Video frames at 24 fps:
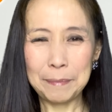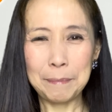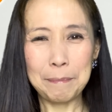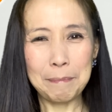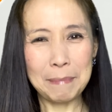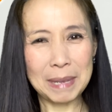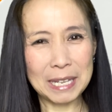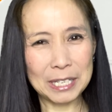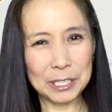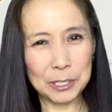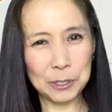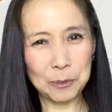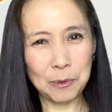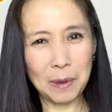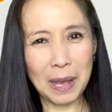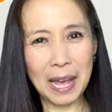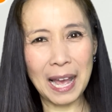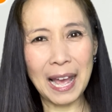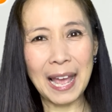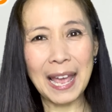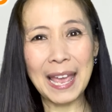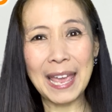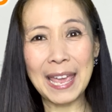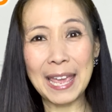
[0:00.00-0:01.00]
メス
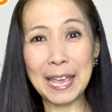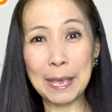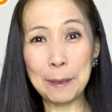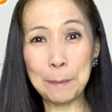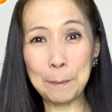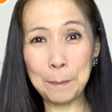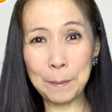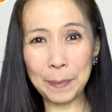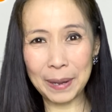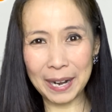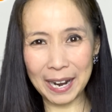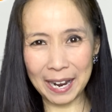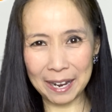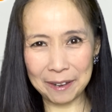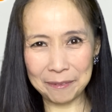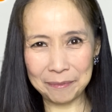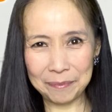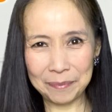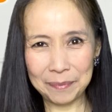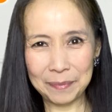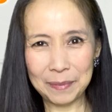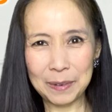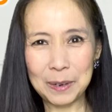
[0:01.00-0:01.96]
はエンブラ